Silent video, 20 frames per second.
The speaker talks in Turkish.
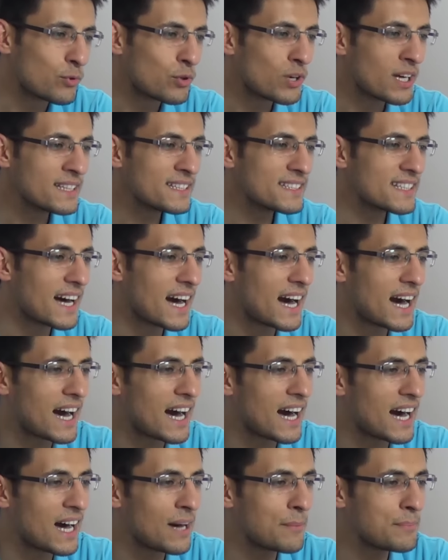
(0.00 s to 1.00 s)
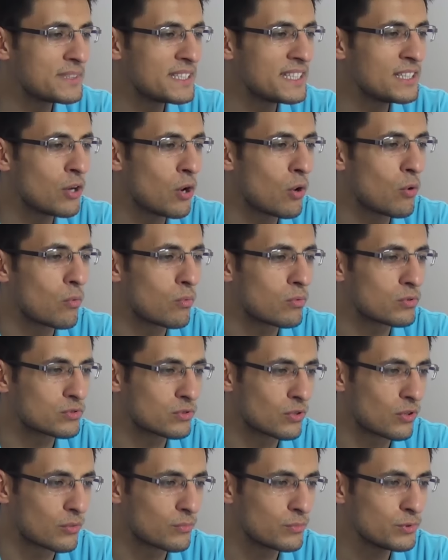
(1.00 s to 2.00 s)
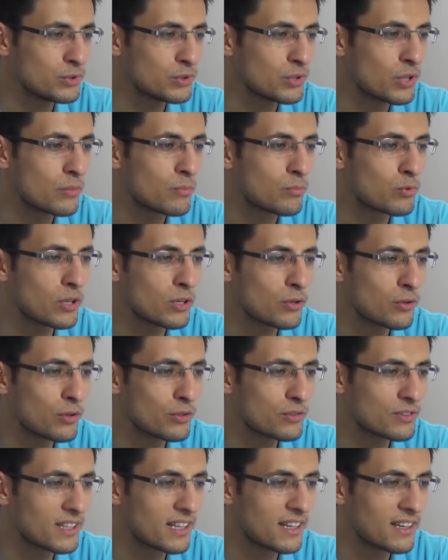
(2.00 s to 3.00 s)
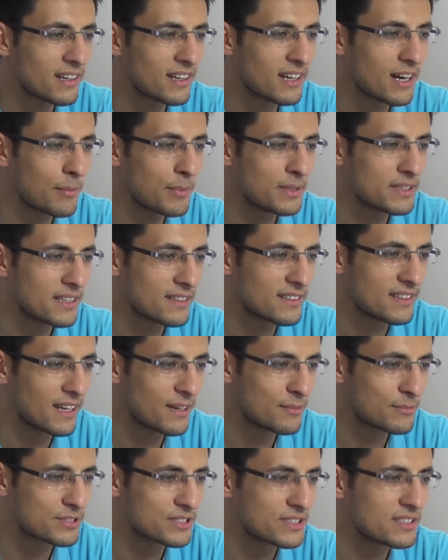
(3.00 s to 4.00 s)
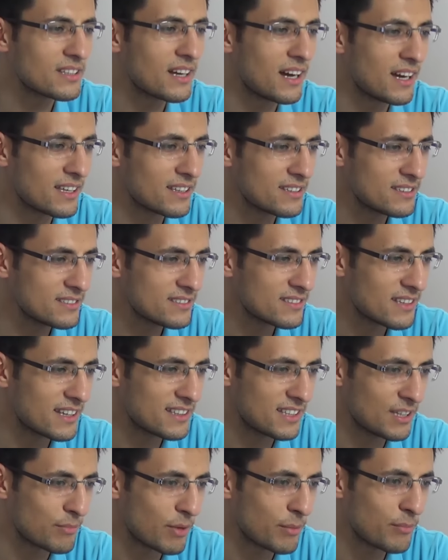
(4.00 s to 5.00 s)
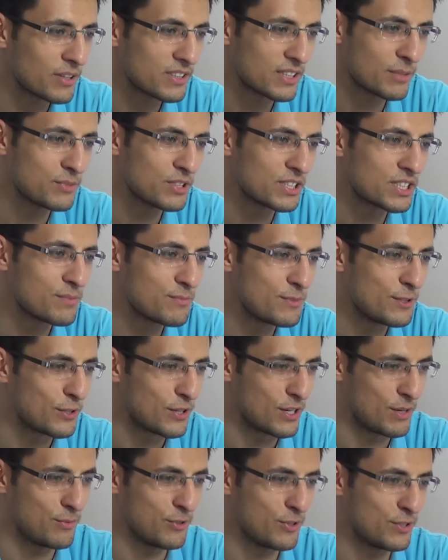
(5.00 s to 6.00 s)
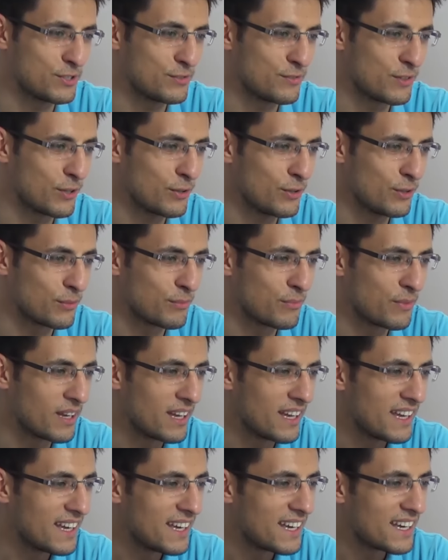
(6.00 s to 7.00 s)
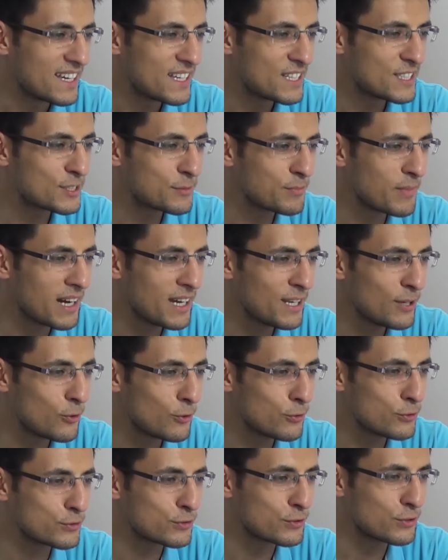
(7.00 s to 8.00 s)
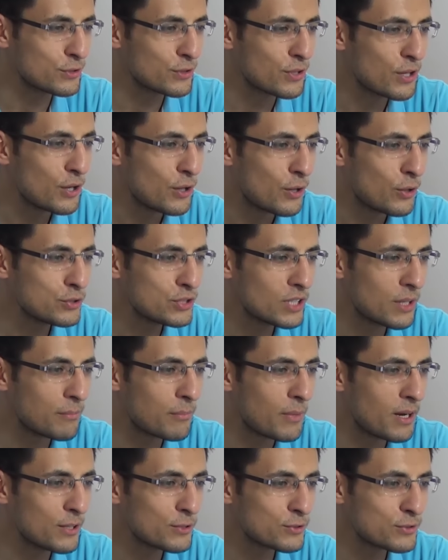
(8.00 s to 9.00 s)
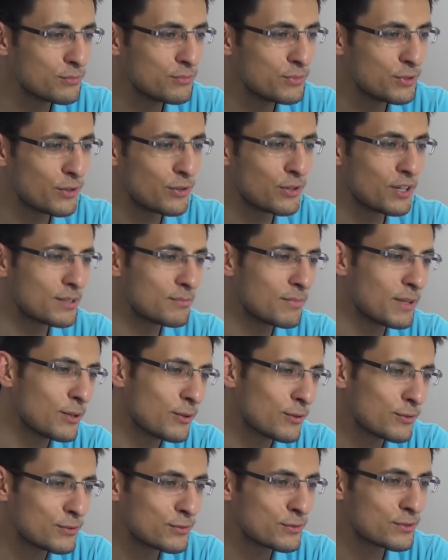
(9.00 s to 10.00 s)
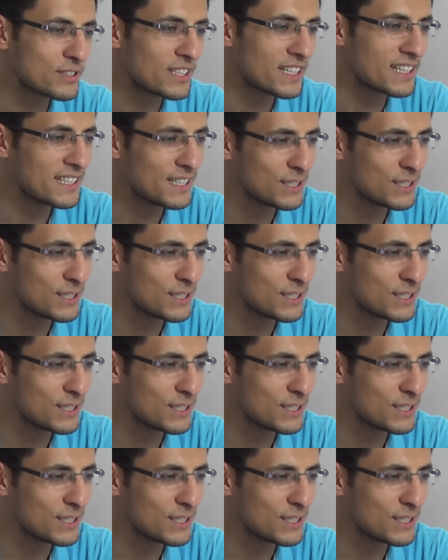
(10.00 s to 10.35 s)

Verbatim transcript: Murat Abdinov sormuş. Burak oyunları rekabet eder misin? Hayır edemem. Adamın 2 milyon abonesi var oğlum. İsmail Öztürk, hocam masum bir öğretmen olduğunuza